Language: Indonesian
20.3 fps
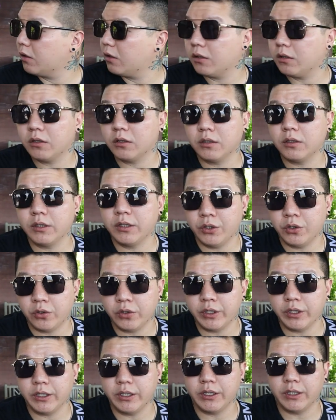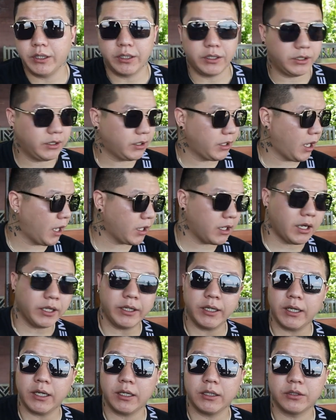terus ya. Yoi.
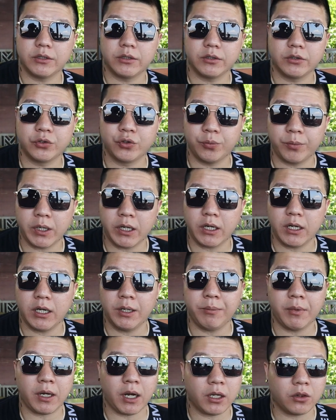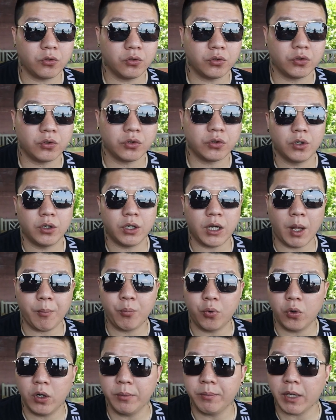Harganya cuma
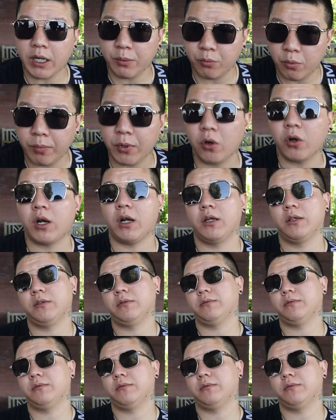565.000 per orang.